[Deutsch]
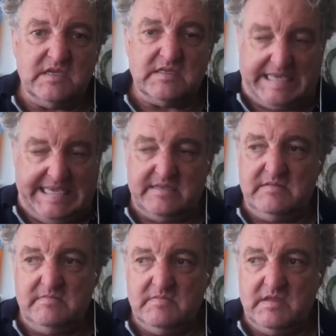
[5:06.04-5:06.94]

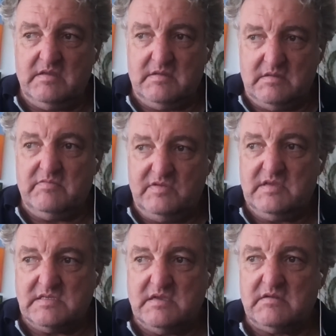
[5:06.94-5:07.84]
getreten äh, wie
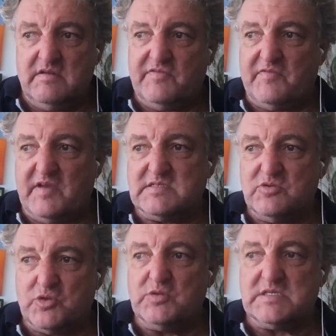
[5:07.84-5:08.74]
gesagt, eine
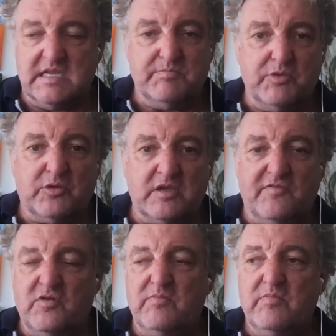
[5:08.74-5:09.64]
Verfassung schützt den Bürger
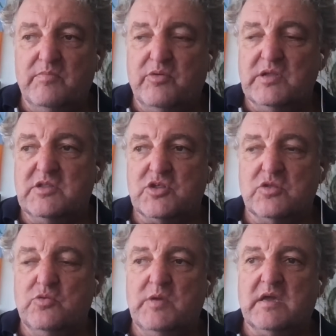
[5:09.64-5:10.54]
vom
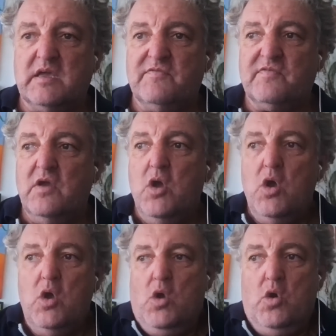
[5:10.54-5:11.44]
politischen Übergriff.
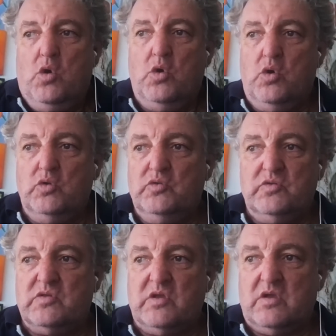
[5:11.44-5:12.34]

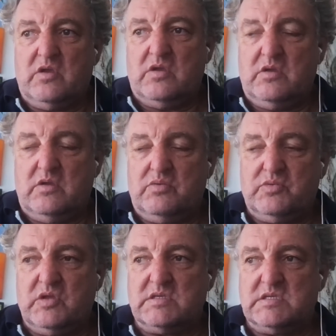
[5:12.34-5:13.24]
Und äh,
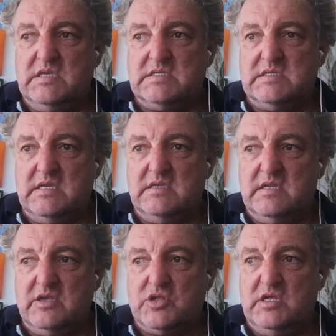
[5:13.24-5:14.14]
das ist eine,
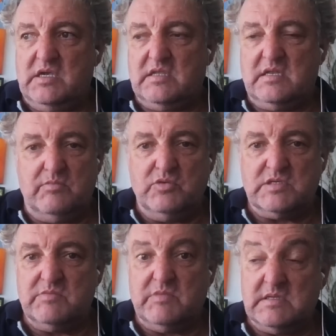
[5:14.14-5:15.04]
eine, Geschichte, die
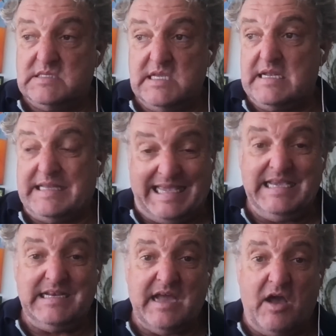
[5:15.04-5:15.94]
müsste man sehr
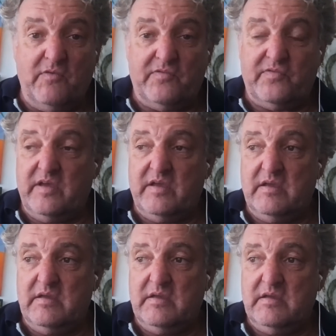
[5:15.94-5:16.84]
dringend auf,
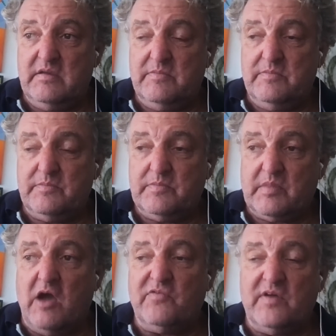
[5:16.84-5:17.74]
äh,
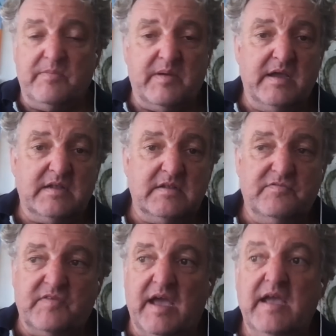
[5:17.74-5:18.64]

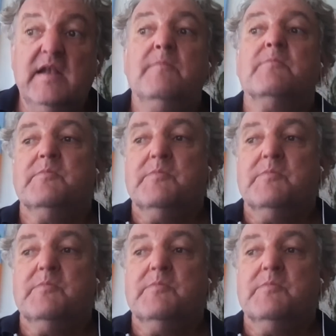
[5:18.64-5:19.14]
aufarbeiten, weil